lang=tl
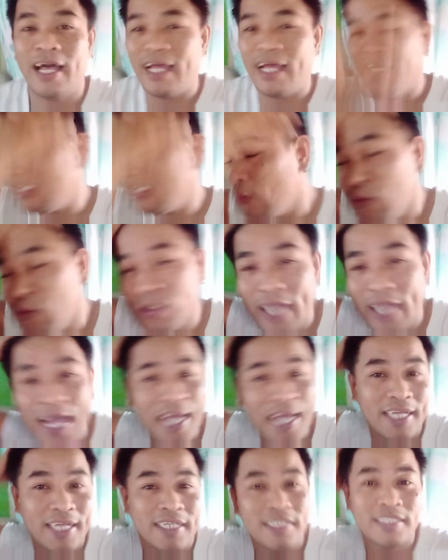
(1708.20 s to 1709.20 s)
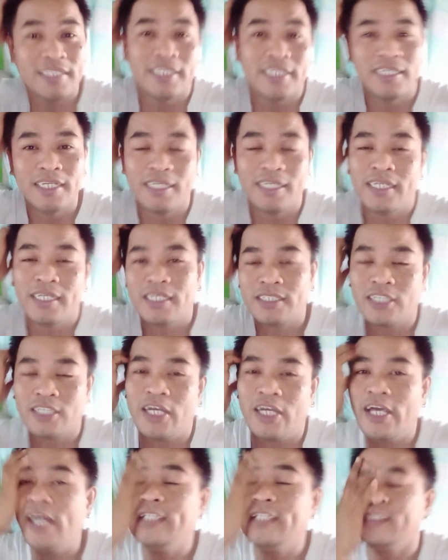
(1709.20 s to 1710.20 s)
Nakaligo na.
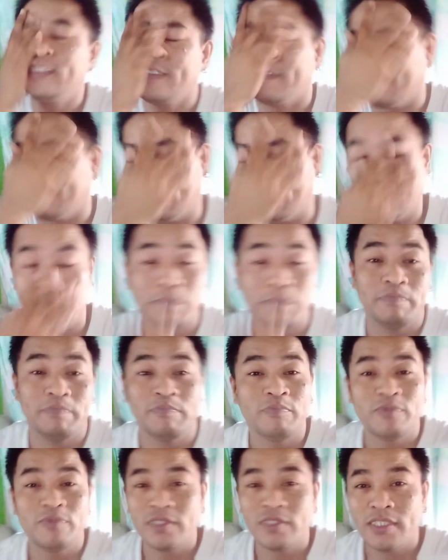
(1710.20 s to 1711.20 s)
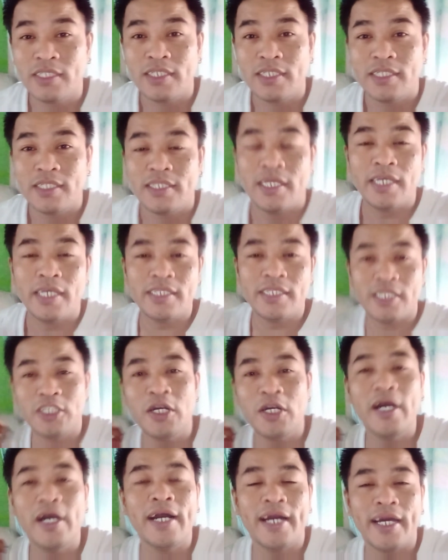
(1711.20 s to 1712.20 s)
So, yun. makita
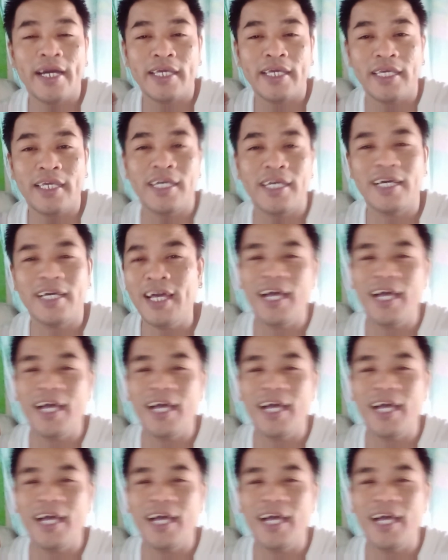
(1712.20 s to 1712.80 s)
nyo ang aking